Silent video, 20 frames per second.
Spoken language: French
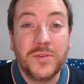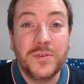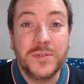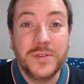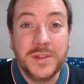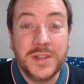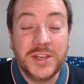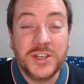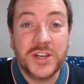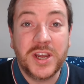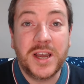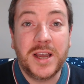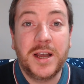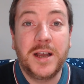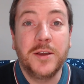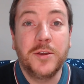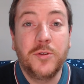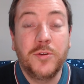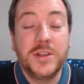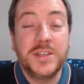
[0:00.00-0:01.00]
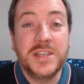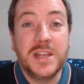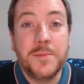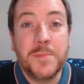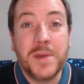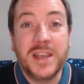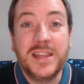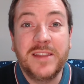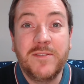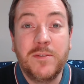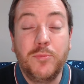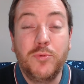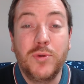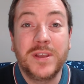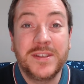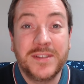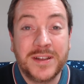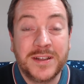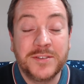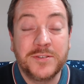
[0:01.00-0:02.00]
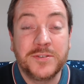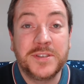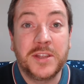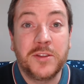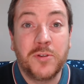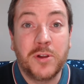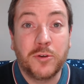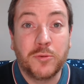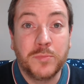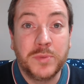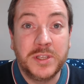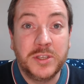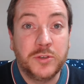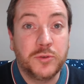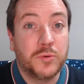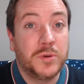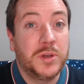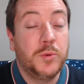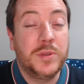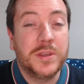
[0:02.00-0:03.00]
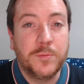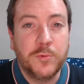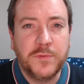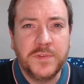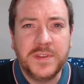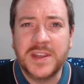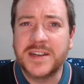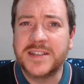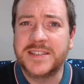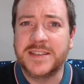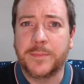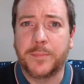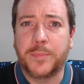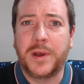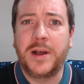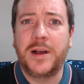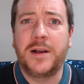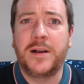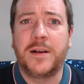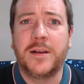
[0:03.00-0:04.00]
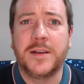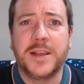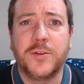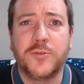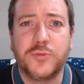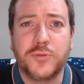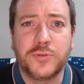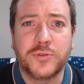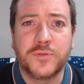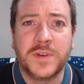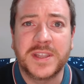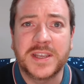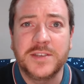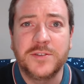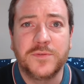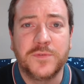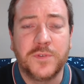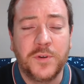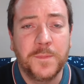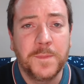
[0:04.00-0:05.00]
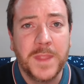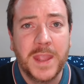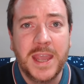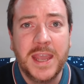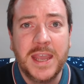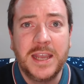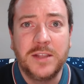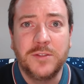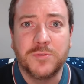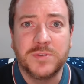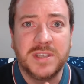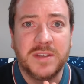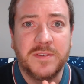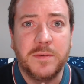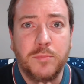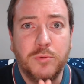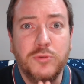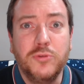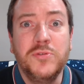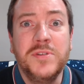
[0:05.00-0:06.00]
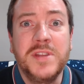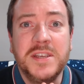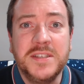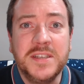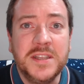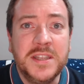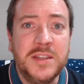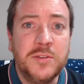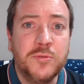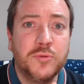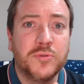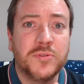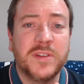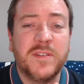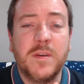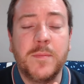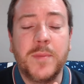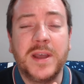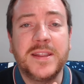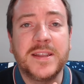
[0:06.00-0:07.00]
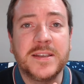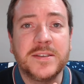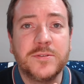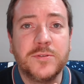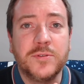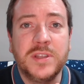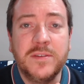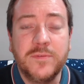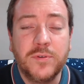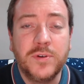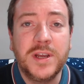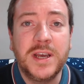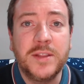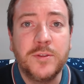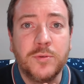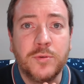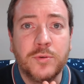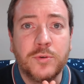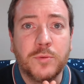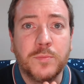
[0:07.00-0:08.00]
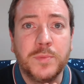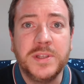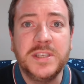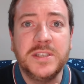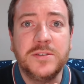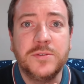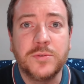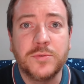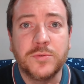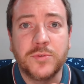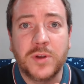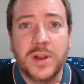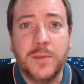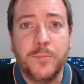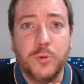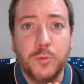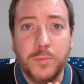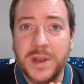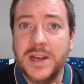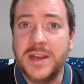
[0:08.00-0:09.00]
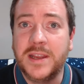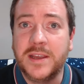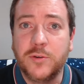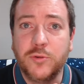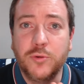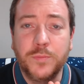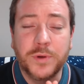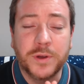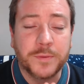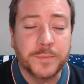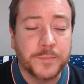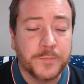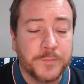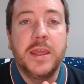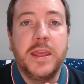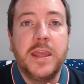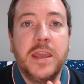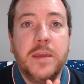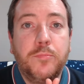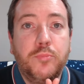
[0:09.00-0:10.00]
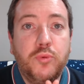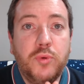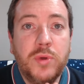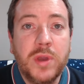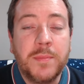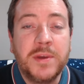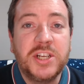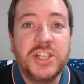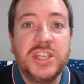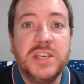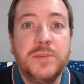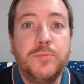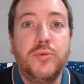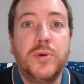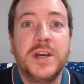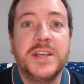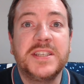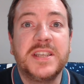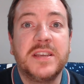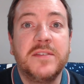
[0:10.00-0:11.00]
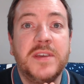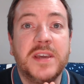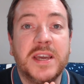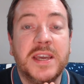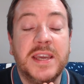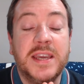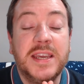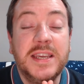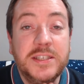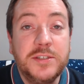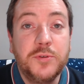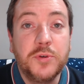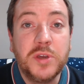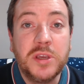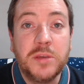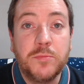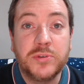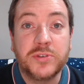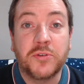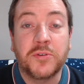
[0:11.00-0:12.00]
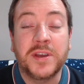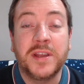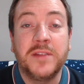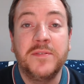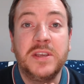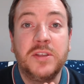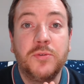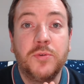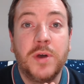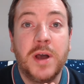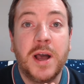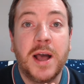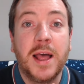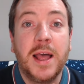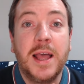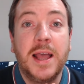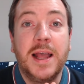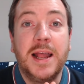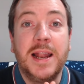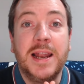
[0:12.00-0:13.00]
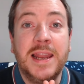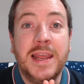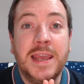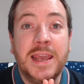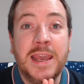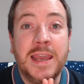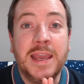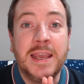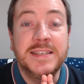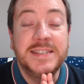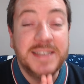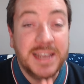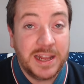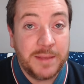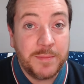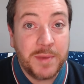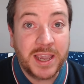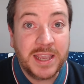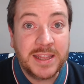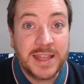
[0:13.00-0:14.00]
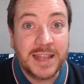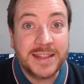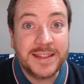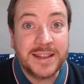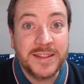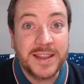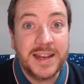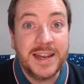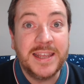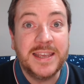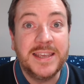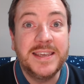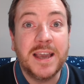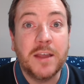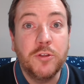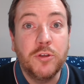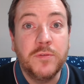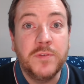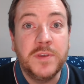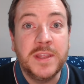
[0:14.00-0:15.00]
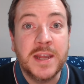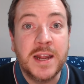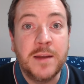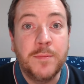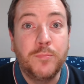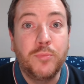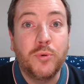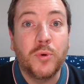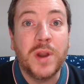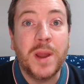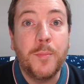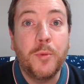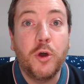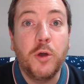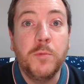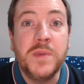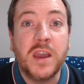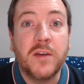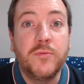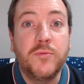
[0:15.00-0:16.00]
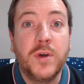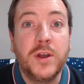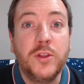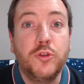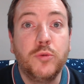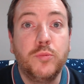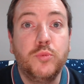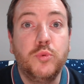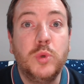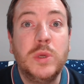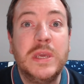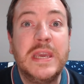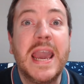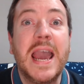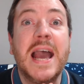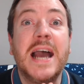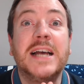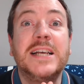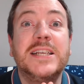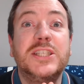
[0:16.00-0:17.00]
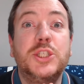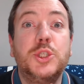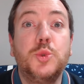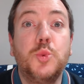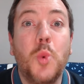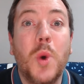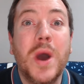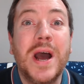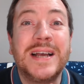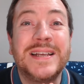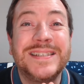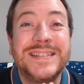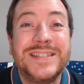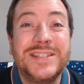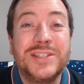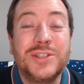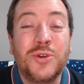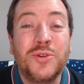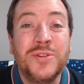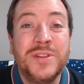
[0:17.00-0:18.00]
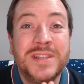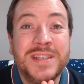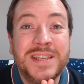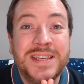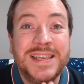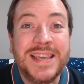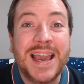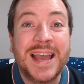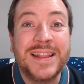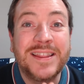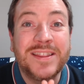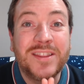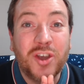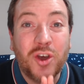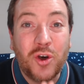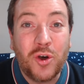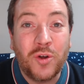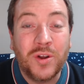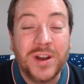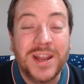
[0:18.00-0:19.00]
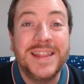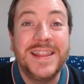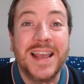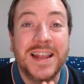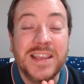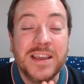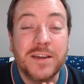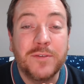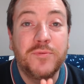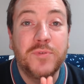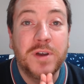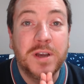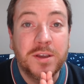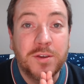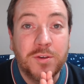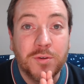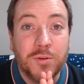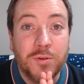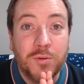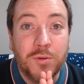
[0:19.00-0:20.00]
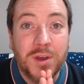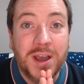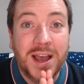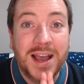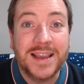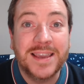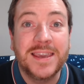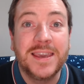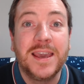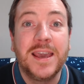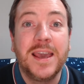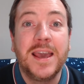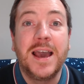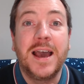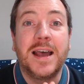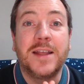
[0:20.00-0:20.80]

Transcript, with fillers: déjà hein, que les Ciel et Marines n'avaient plus atteint ce stade de la compétition. Les huitièmes de finale, c'est pas quelque chose qu'on voit très souvent. Donc ça fait plus d'une décennie, nous, qu'on n'avait pas atteint ce niveau-là de compétition dans la plus belle des coupes. Et puis un match qui pourrait s'avérer historique, puisqu'en cas de victoire, les Ciel et Marines atteindraient les quarts de finale pour la première fois depuis 64 ans. La dernière fois que le hack a